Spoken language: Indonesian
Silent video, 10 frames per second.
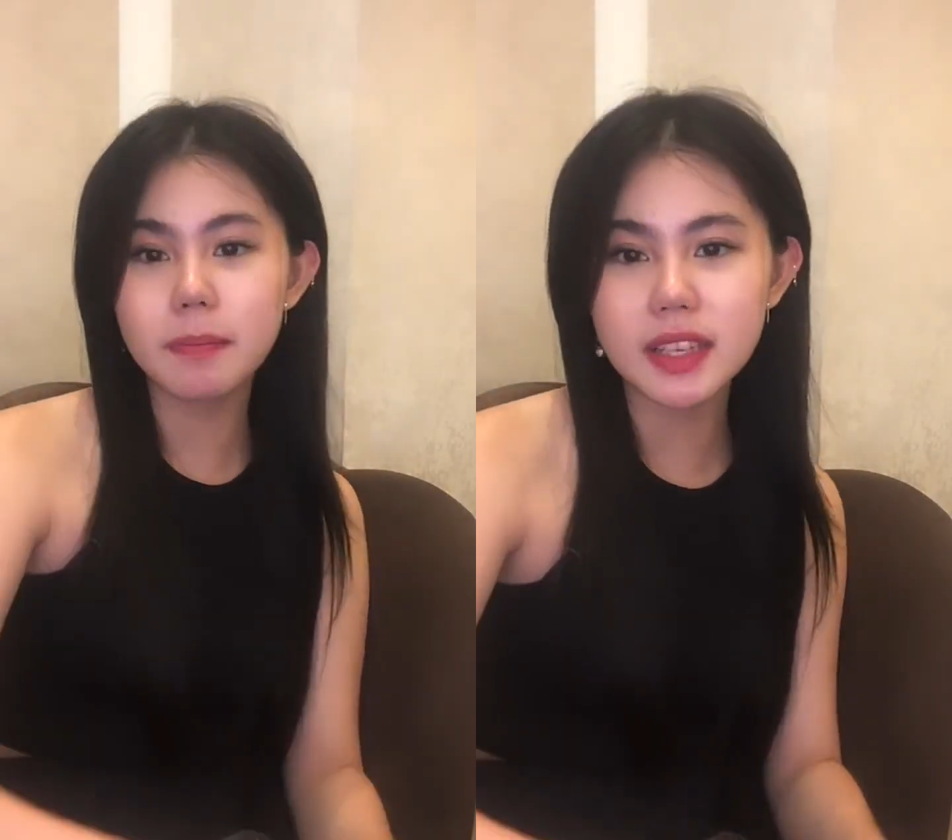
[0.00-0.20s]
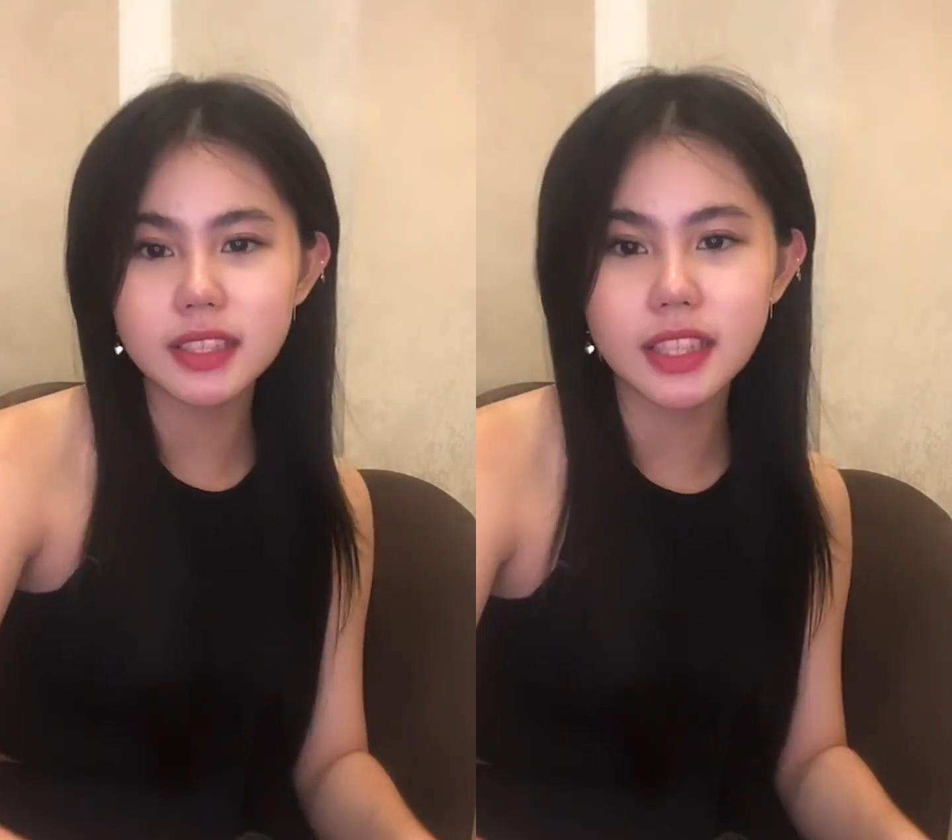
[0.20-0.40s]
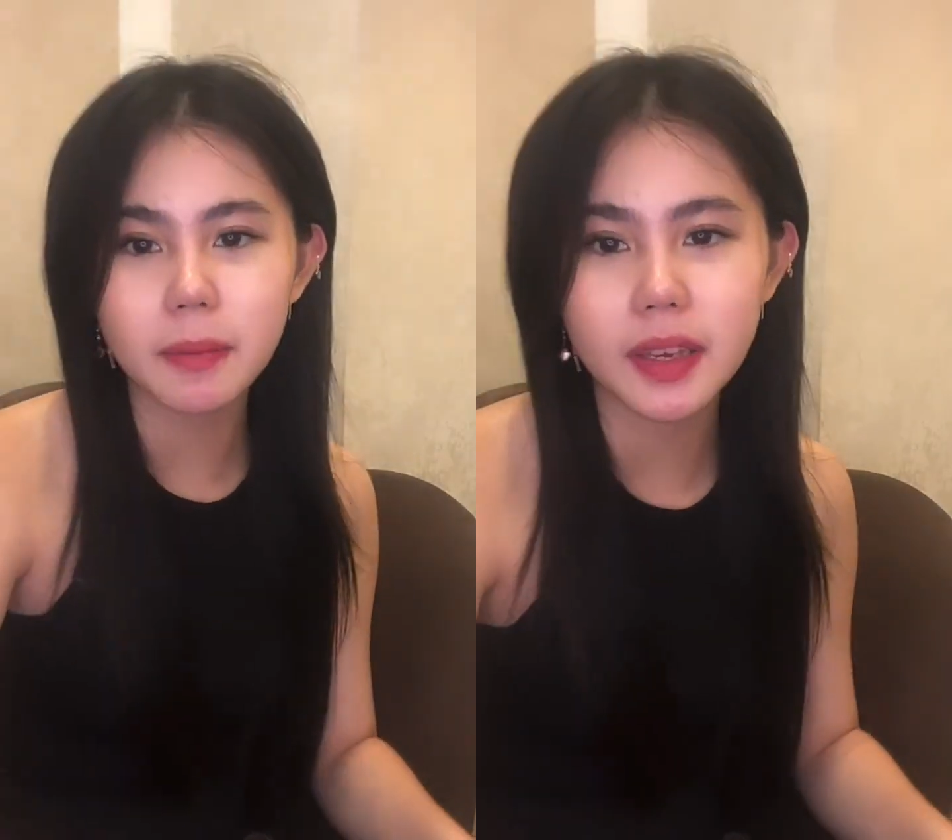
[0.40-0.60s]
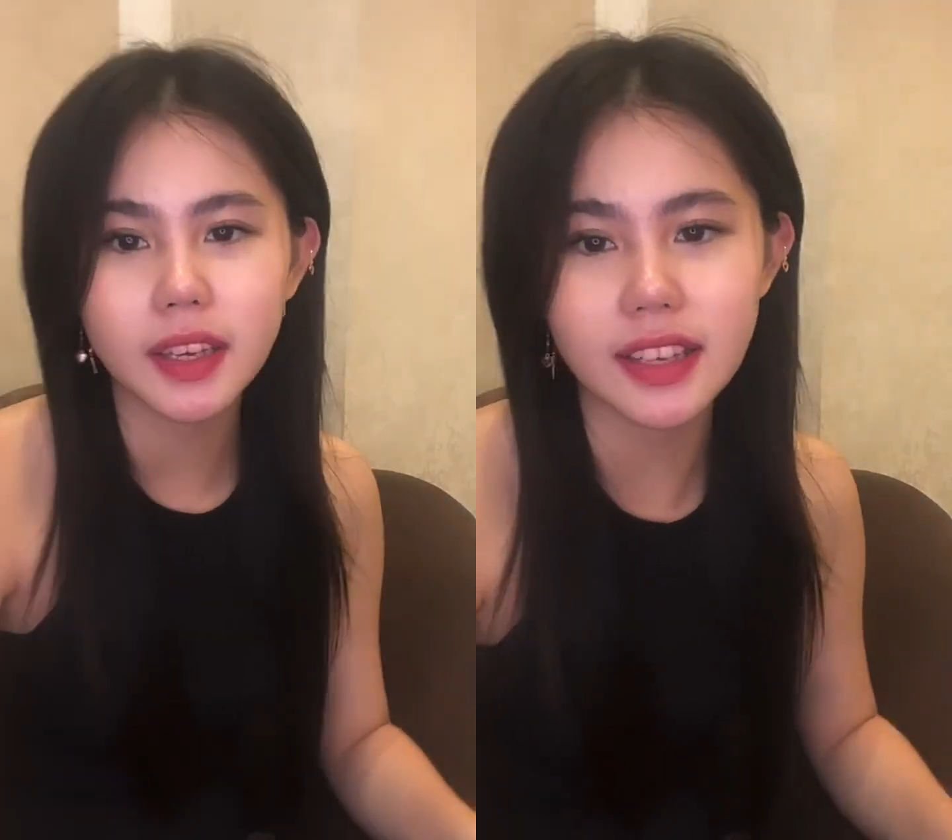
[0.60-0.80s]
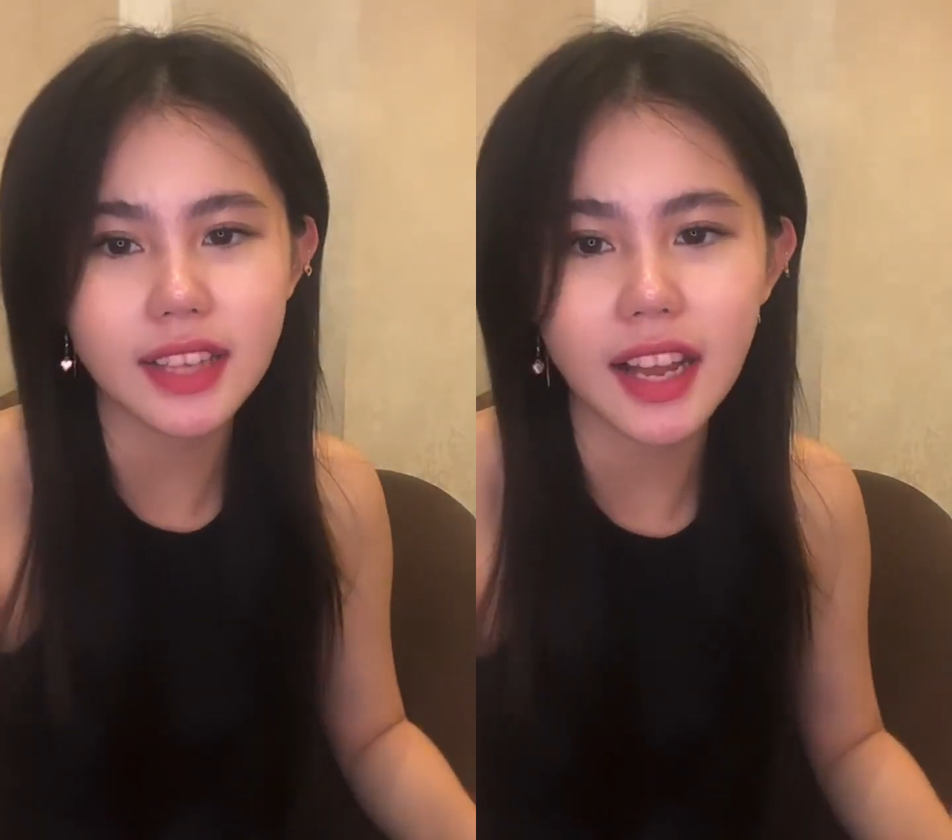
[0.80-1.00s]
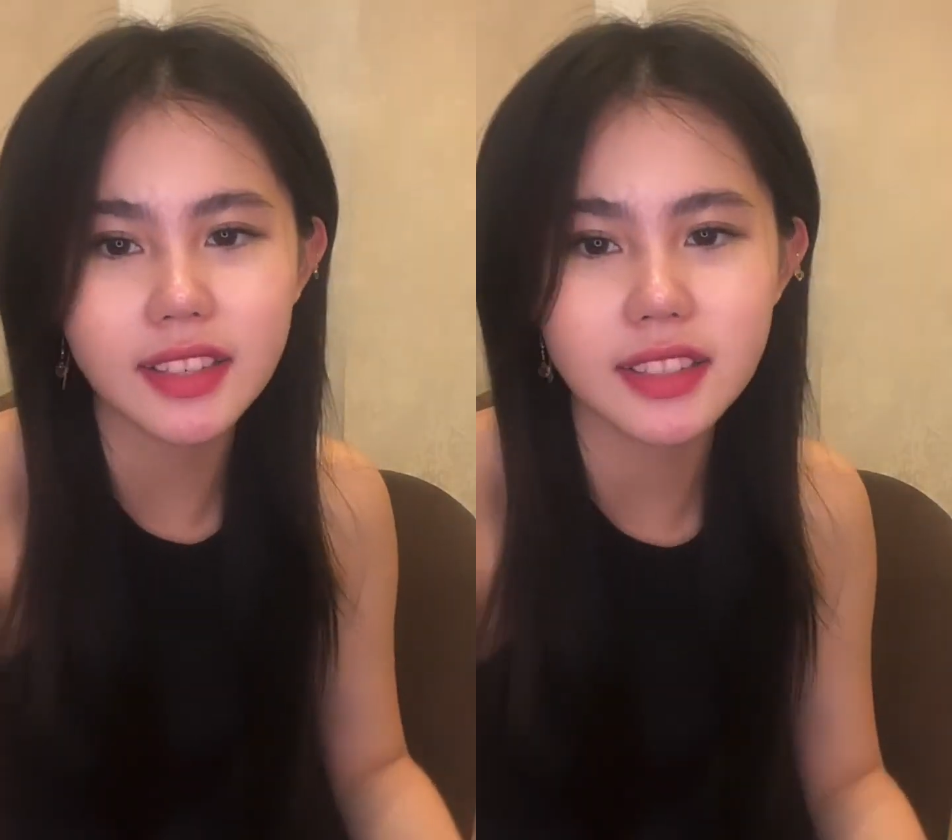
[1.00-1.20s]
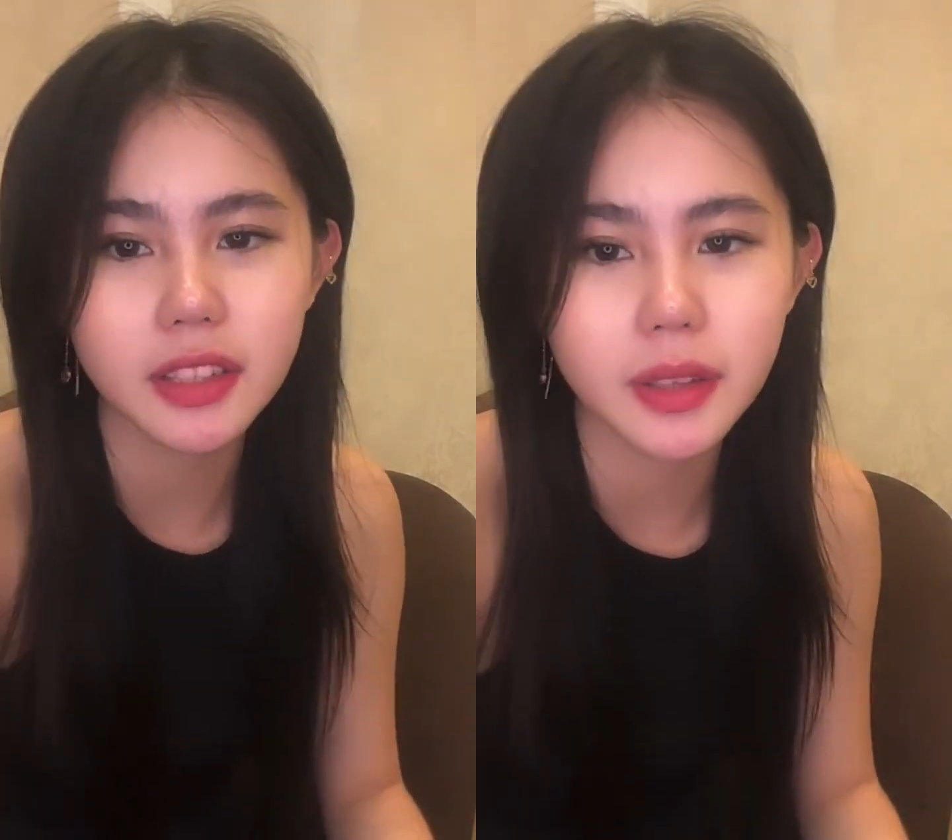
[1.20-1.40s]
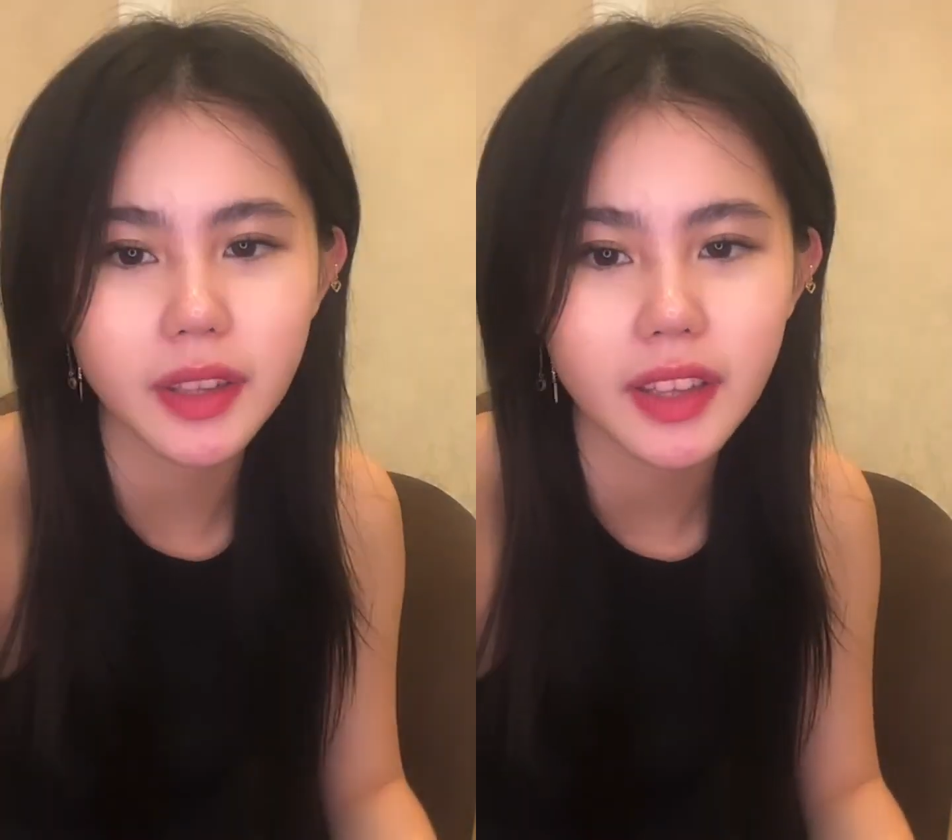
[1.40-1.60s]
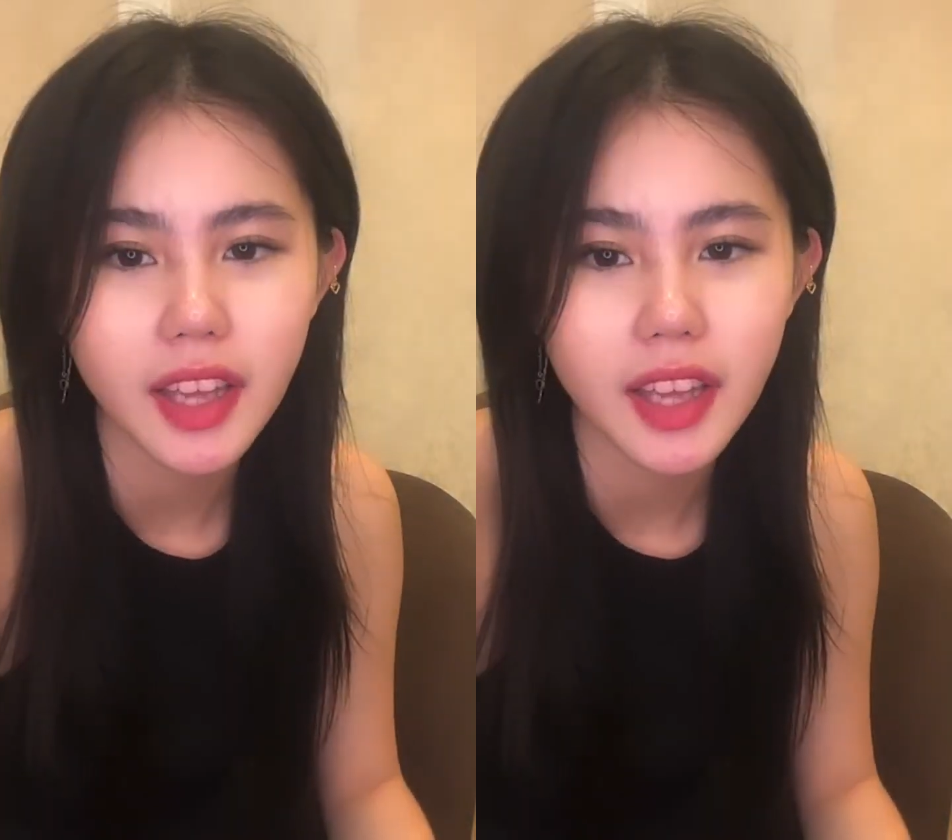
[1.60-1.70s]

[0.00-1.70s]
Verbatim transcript: Jepang sih tapi nggak salah sih itu